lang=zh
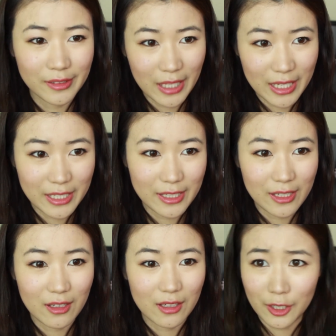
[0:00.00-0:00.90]
那一
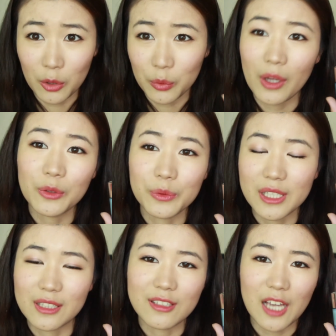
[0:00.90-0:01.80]
些高端路
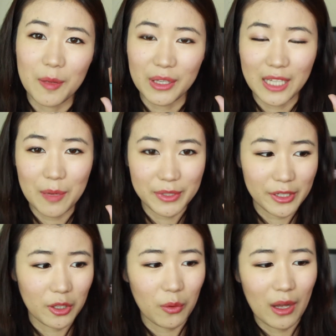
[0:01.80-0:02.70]
线的产品来比
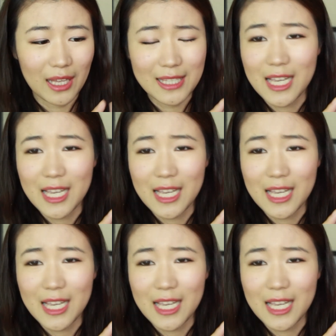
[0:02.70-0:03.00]
较的话，它